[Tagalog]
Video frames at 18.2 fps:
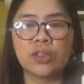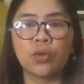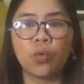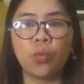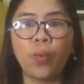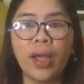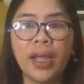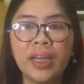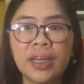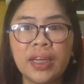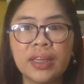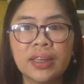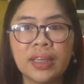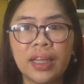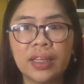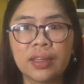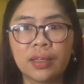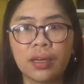So why
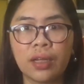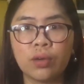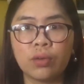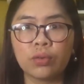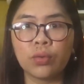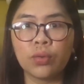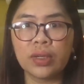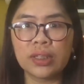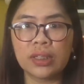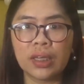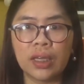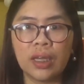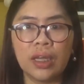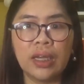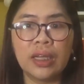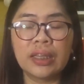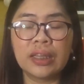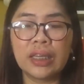not na itry ko to kasi
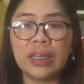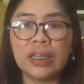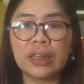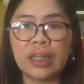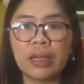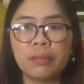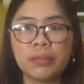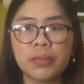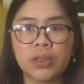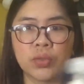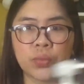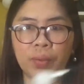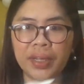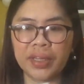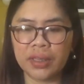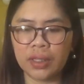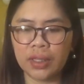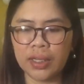3 times
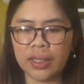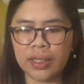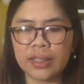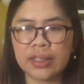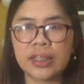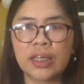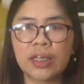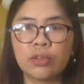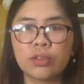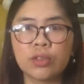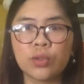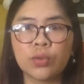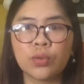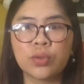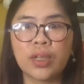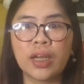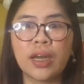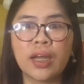whitening kasi
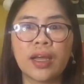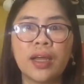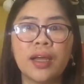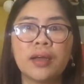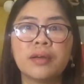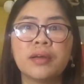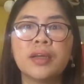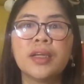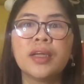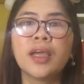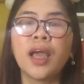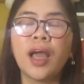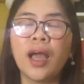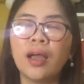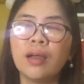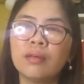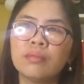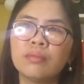gusto ko talagang
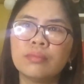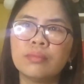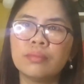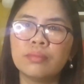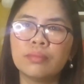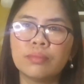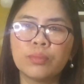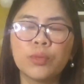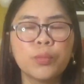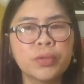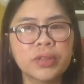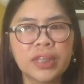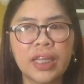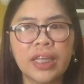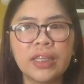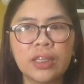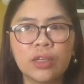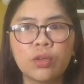um,
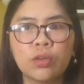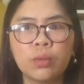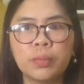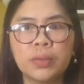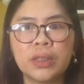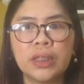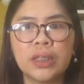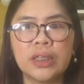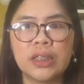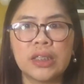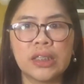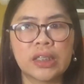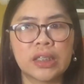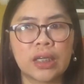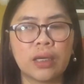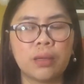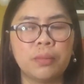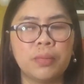pumute. Hindi ko naman din
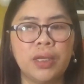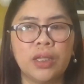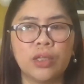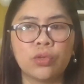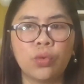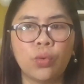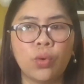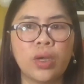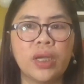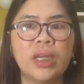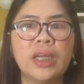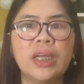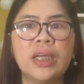i-discriminate kung